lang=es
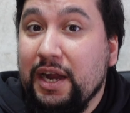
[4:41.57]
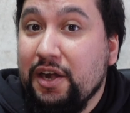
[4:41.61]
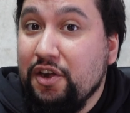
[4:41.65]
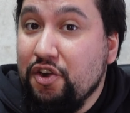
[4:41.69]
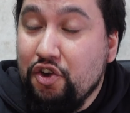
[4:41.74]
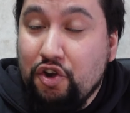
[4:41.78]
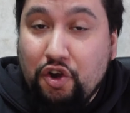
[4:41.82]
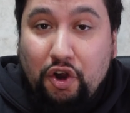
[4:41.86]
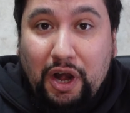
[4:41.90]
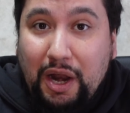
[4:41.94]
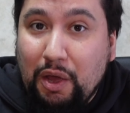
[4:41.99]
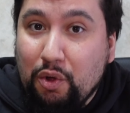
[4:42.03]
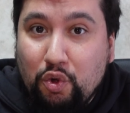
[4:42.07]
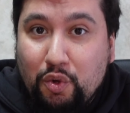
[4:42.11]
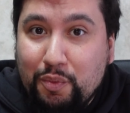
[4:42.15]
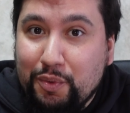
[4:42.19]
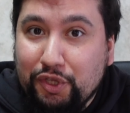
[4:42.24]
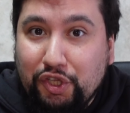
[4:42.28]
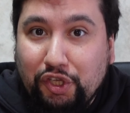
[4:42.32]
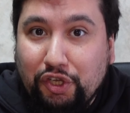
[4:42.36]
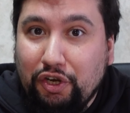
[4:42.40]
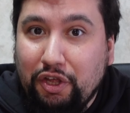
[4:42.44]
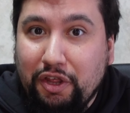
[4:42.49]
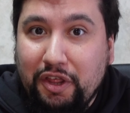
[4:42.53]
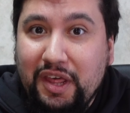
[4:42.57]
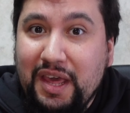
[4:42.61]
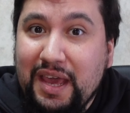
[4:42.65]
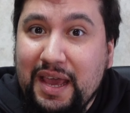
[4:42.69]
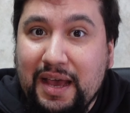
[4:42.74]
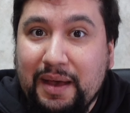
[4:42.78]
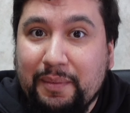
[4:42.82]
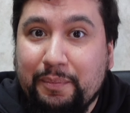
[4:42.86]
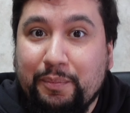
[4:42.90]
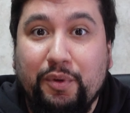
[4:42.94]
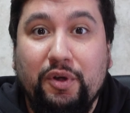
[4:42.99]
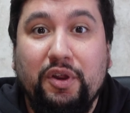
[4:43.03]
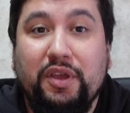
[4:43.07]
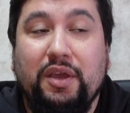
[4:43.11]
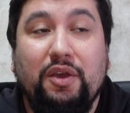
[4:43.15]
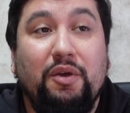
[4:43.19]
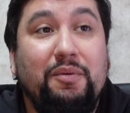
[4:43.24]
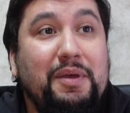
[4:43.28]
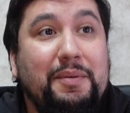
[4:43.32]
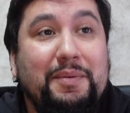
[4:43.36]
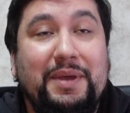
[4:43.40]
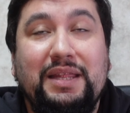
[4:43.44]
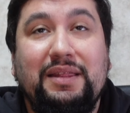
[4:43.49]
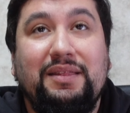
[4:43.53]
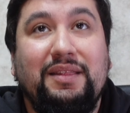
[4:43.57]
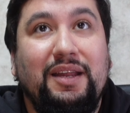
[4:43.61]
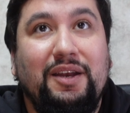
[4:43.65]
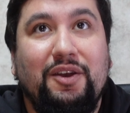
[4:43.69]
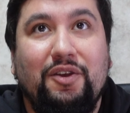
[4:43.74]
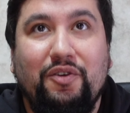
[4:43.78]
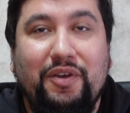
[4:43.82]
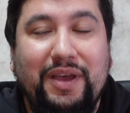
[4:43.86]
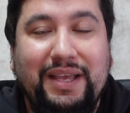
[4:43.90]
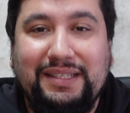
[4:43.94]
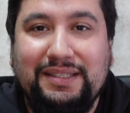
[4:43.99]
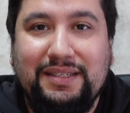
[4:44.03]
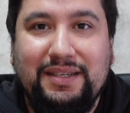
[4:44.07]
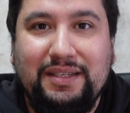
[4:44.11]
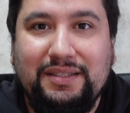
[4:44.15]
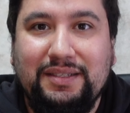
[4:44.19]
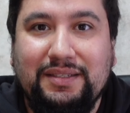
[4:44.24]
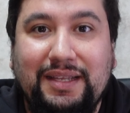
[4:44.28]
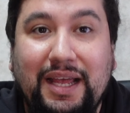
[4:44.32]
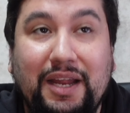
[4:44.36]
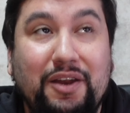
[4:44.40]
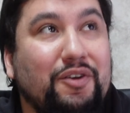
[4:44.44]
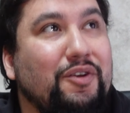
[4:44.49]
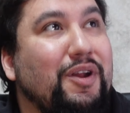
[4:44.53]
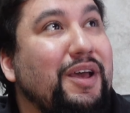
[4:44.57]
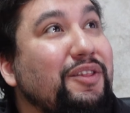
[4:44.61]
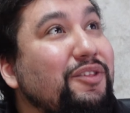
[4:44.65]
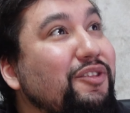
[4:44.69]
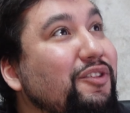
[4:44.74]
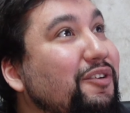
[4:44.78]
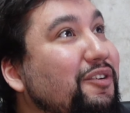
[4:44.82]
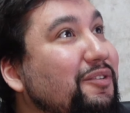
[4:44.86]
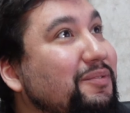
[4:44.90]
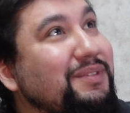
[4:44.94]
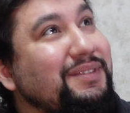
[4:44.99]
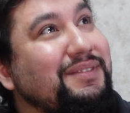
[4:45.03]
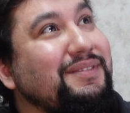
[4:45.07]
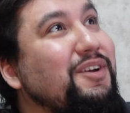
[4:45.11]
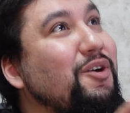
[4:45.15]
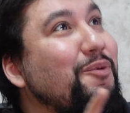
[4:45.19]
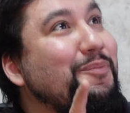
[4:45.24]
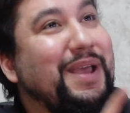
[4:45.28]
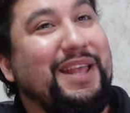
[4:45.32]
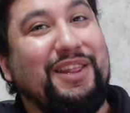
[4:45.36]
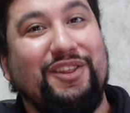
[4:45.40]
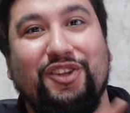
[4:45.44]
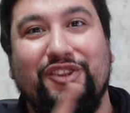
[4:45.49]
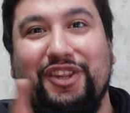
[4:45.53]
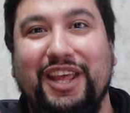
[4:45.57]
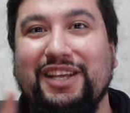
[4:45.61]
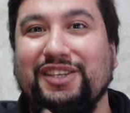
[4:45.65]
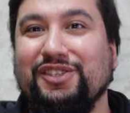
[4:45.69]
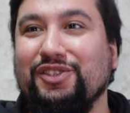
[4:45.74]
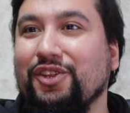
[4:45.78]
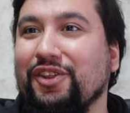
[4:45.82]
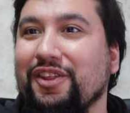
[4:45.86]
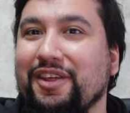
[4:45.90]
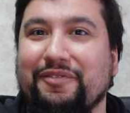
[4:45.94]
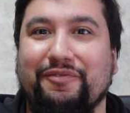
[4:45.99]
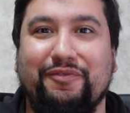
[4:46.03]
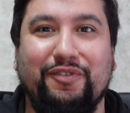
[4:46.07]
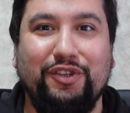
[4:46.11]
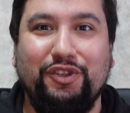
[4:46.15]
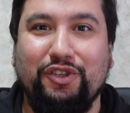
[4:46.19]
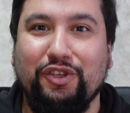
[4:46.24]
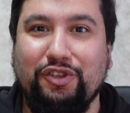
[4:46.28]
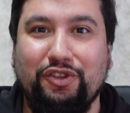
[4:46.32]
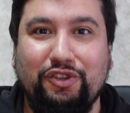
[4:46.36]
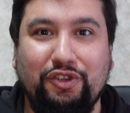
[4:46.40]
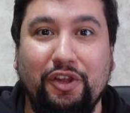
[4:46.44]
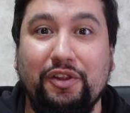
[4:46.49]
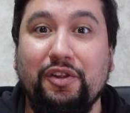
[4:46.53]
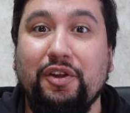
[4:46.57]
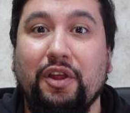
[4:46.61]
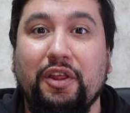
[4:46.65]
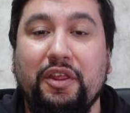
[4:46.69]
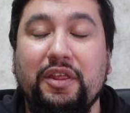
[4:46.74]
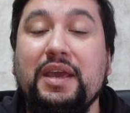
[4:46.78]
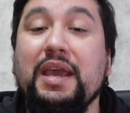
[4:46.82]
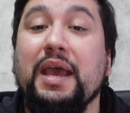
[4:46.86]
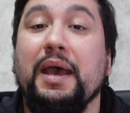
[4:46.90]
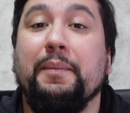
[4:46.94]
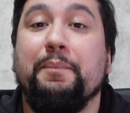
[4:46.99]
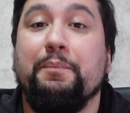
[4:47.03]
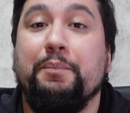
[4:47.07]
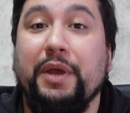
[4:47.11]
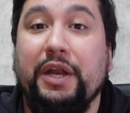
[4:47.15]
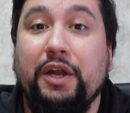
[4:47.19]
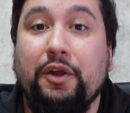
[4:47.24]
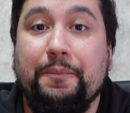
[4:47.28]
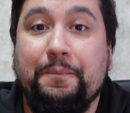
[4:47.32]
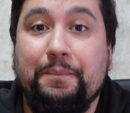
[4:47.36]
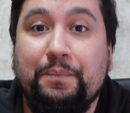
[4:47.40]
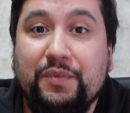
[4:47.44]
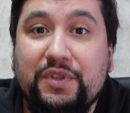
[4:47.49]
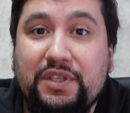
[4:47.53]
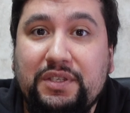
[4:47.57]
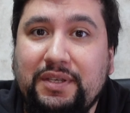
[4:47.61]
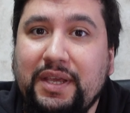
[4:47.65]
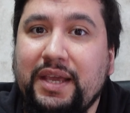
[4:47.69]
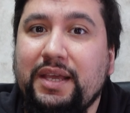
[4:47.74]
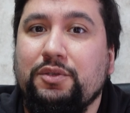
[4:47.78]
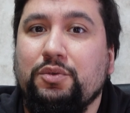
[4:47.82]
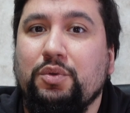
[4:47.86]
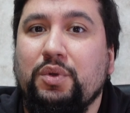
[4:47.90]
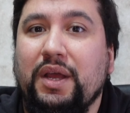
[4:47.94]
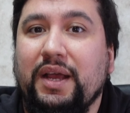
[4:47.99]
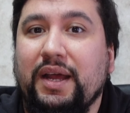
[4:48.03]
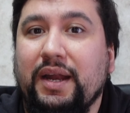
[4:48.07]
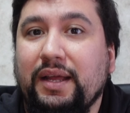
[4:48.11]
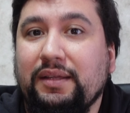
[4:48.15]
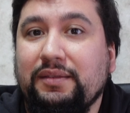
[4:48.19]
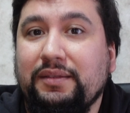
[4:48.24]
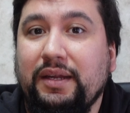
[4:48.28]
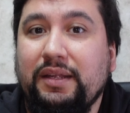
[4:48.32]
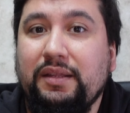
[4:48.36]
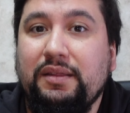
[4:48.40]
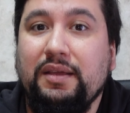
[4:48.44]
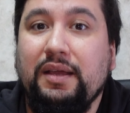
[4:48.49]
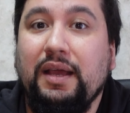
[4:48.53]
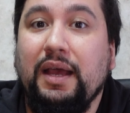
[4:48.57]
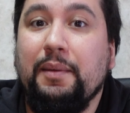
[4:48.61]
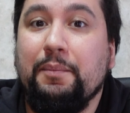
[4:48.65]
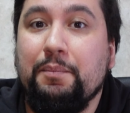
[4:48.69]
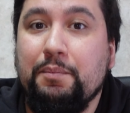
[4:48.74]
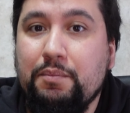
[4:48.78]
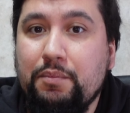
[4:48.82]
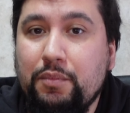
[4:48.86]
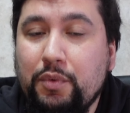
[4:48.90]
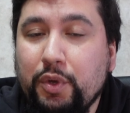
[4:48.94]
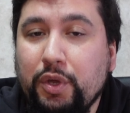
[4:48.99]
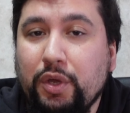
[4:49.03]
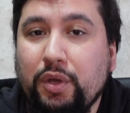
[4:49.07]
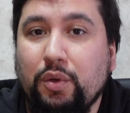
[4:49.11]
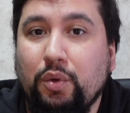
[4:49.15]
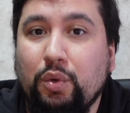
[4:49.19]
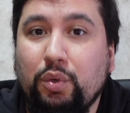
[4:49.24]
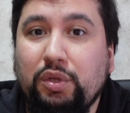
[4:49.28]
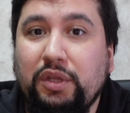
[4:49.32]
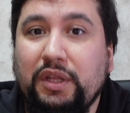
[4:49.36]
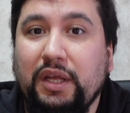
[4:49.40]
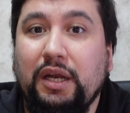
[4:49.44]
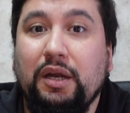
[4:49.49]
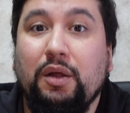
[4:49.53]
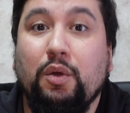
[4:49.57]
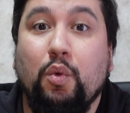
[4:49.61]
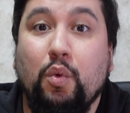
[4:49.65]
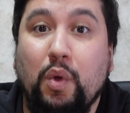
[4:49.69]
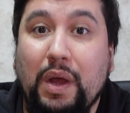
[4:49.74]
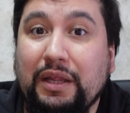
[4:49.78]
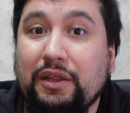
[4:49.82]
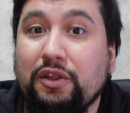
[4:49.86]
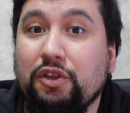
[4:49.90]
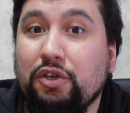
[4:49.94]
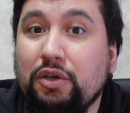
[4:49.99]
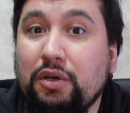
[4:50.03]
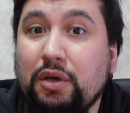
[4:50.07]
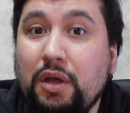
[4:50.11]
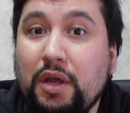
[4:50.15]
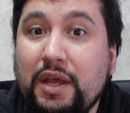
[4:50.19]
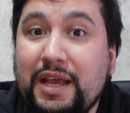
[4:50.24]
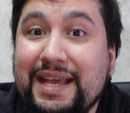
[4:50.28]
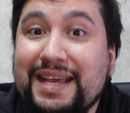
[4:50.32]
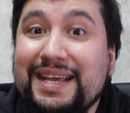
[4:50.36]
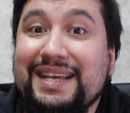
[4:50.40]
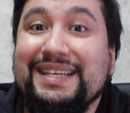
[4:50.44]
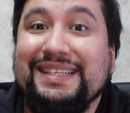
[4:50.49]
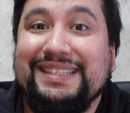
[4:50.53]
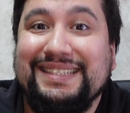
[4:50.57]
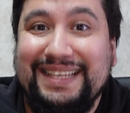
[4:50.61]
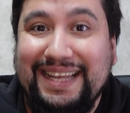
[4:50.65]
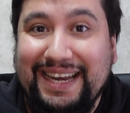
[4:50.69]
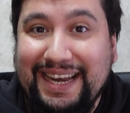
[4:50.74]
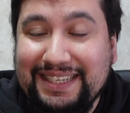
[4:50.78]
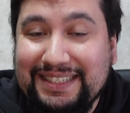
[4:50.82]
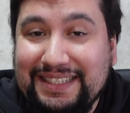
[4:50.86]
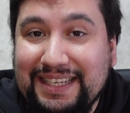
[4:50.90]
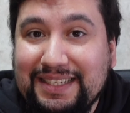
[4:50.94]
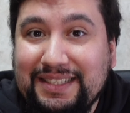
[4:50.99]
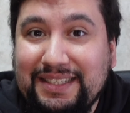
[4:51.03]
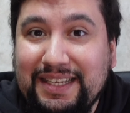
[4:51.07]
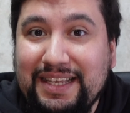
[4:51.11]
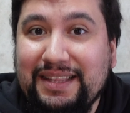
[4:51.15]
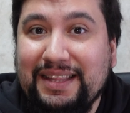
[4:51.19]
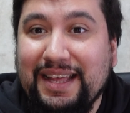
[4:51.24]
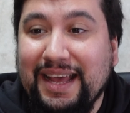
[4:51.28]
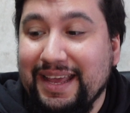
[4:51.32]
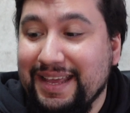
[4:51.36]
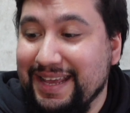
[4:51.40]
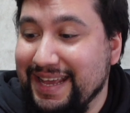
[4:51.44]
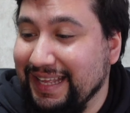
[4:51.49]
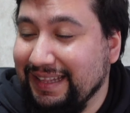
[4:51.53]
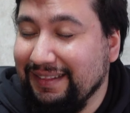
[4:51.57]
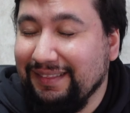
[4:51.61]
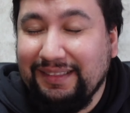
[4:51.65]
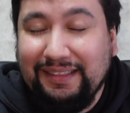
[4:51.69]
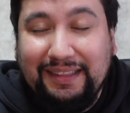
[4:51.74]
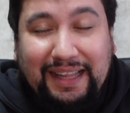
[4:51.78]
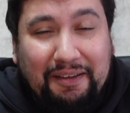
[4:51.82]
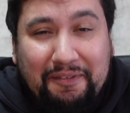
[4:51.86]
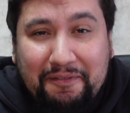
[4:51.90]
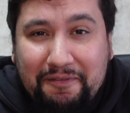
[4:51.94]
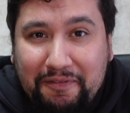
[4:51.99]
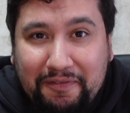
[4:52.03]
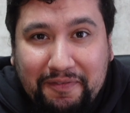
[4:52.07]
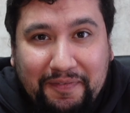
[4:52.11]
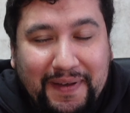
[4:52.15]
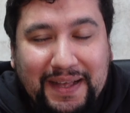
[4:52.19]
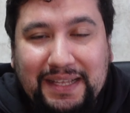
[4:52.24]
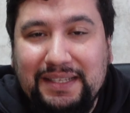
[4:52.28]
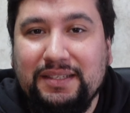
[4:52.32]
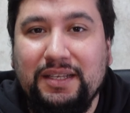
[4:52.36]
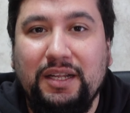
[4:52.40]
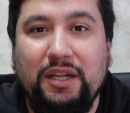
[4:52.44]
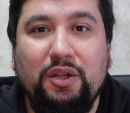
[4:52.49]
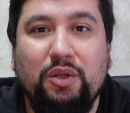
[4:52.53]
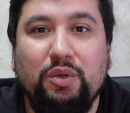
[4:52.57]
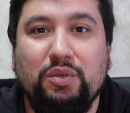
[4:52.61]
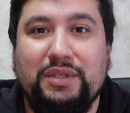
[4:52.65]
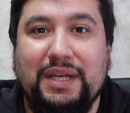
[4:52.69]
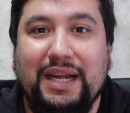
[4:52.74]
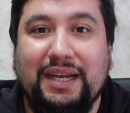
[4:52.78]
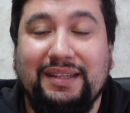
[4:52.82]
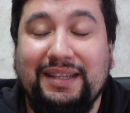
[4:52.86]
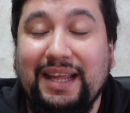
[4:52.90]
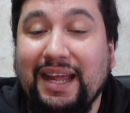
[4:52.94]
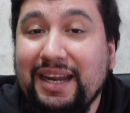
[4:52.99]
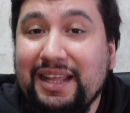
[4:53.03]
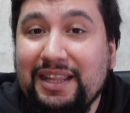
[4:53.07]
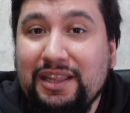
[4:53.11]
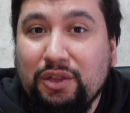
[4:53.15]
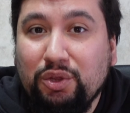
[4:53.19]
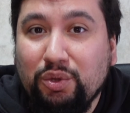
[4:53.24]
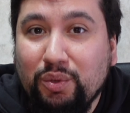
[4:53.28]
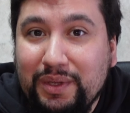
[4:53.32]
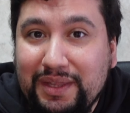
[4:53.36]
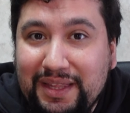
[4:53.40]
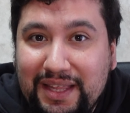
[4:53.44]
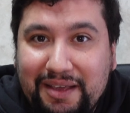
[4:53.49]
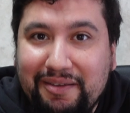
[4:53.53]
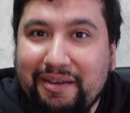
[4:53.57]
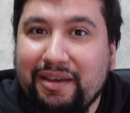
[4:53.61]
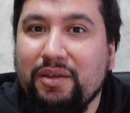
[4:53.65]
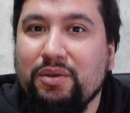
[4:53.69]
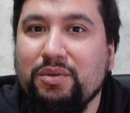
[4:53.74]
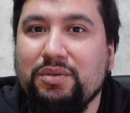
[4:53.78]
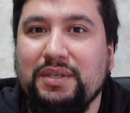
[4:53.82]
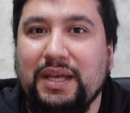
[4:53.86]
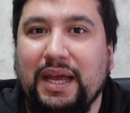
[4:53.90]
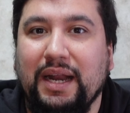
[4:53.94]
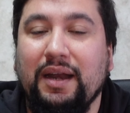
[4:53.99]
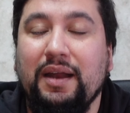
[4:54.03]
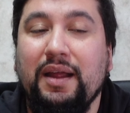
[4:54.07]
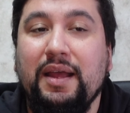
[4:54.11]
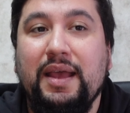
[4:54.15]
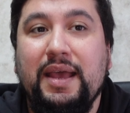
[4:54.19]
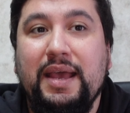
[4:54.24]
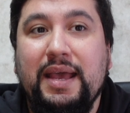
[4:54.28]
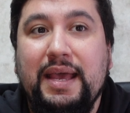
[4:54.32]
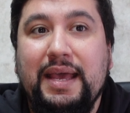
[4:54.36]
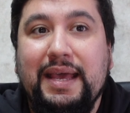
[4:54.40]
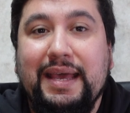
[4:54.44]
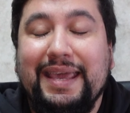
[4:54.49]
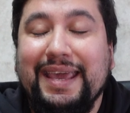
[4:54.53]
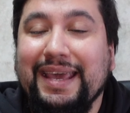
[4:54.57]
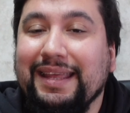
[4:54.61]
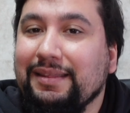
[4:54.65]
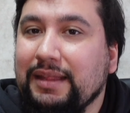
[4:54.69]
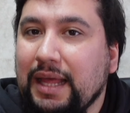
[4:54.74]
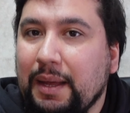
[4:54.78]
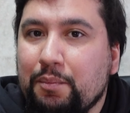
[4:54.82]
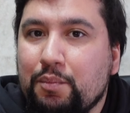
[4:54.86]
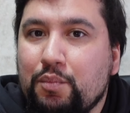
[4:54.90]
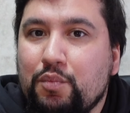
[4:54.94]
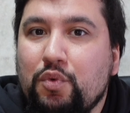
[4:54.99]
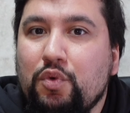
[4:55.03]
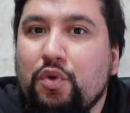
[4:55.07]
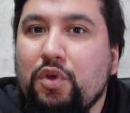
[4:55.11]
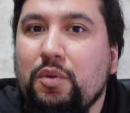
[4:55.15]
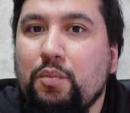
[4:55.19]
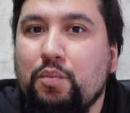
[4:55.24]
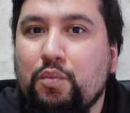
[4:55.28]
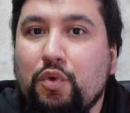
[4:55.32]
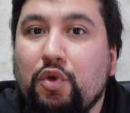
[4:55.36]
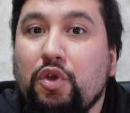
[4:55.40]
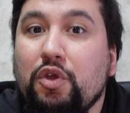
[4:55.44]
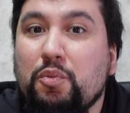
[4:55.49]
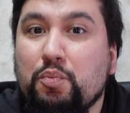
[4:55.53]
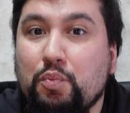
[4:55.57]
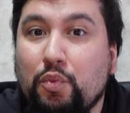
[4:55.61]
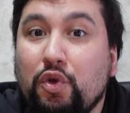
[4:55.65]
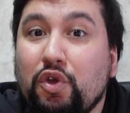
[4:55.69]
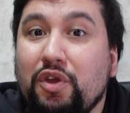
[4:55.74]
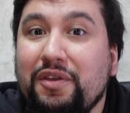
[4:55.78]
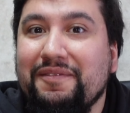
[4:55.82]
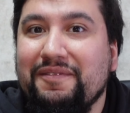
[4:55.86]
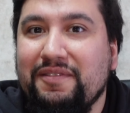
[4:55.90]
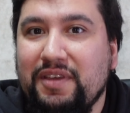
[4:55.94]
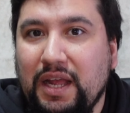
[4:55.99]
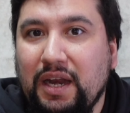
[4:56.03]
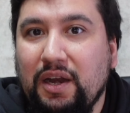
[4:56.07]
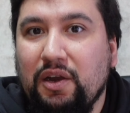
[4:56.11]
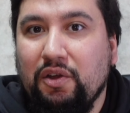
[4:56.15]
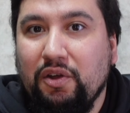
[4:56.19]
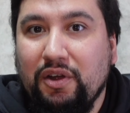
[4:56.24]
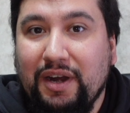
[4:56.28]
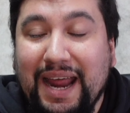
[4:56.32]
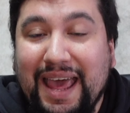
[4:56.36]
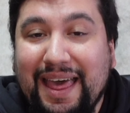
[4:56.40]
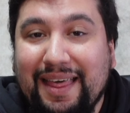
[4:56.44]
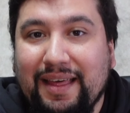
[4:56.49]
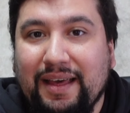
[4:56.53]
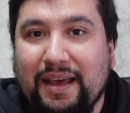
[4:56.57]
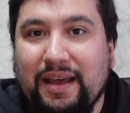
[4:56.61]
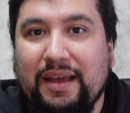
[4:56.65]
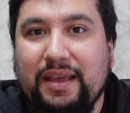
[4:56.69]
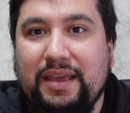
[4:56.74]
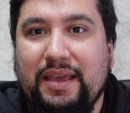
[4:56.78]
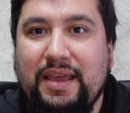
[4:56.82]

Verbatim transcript: No la ocupo todos los días porque obviamente no es necesario, no ando copiando texto de fotos todos los días, pero sí es una característica muy útil cuando se necesita y es tan fácil de usar, tan intuitiva de usar, que está muy, muy, muy bien lograda.